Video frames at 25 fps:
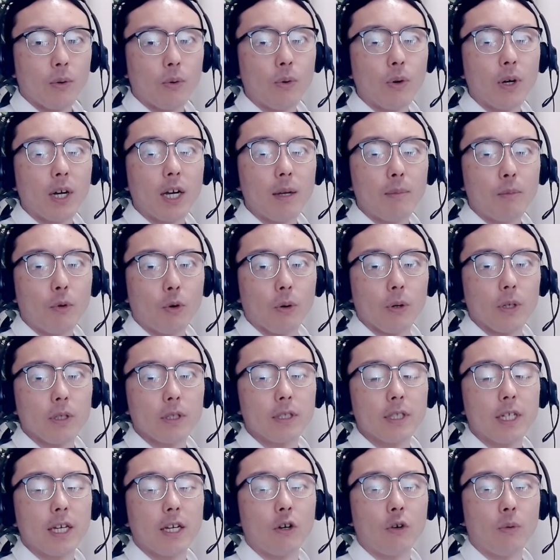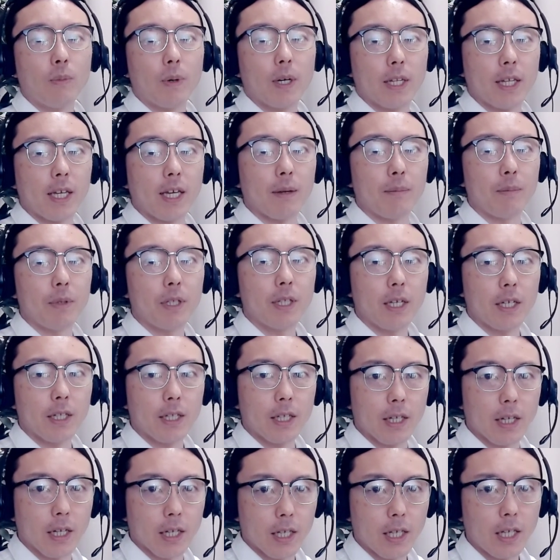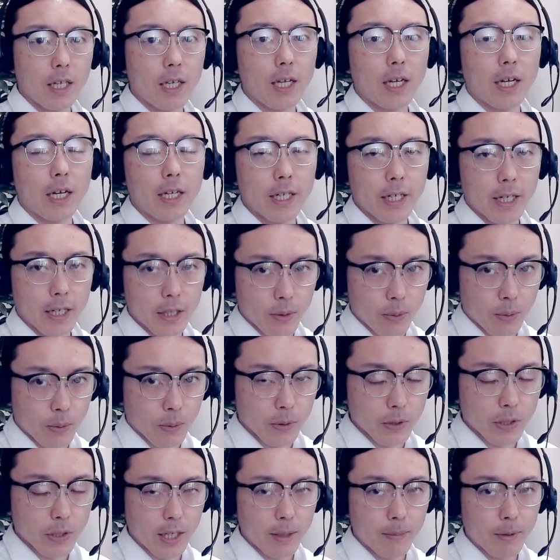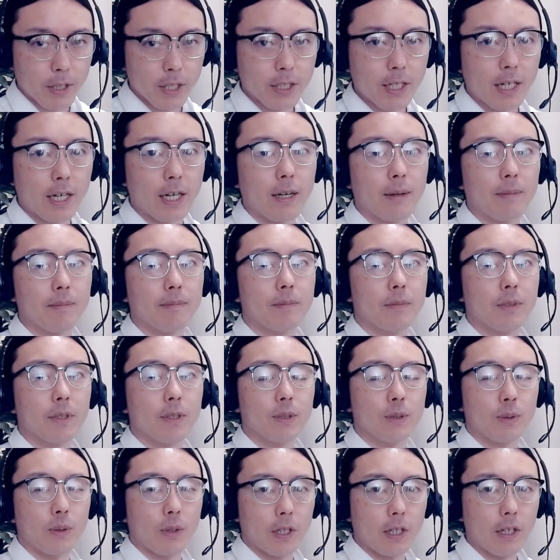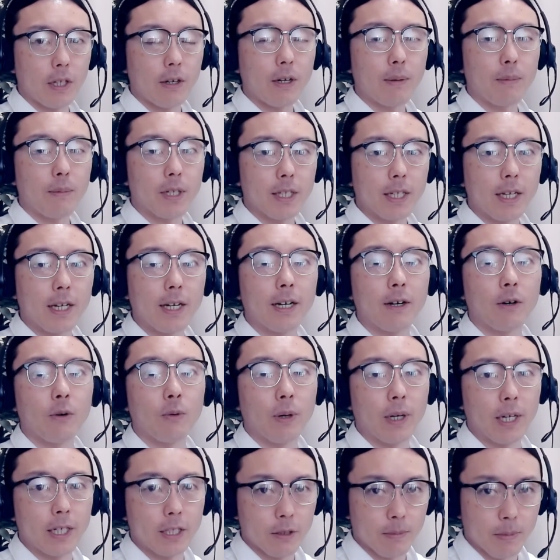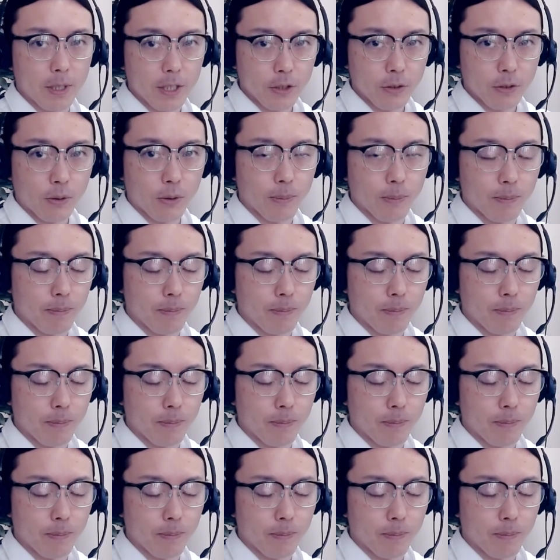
今回も最後まで見ていただきありがとうごました。それではまたお会いしましょ